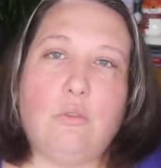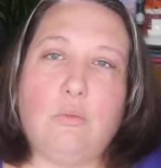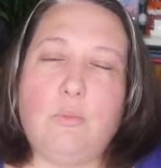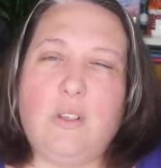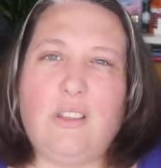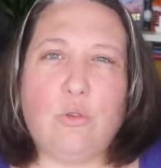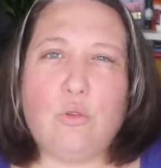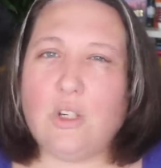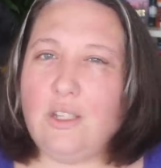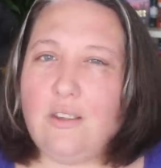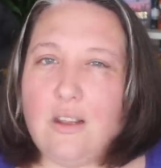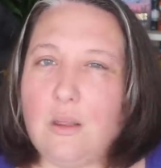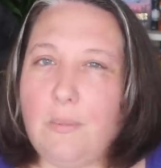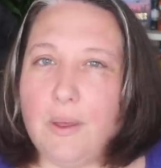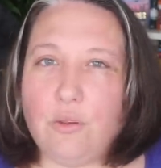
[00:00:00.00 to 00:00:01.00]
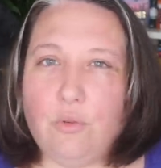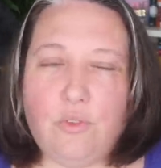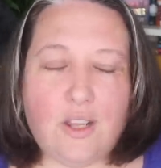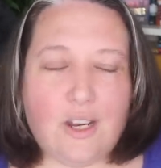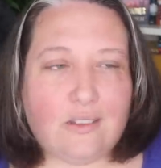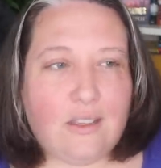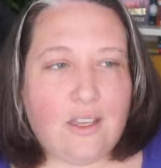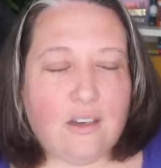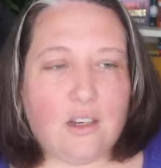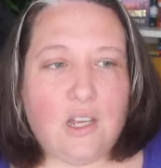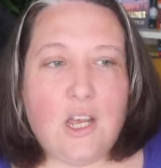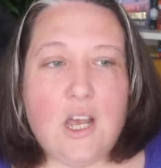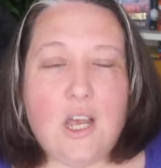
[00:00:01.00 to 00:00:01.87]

météorite allait percuter la Terre,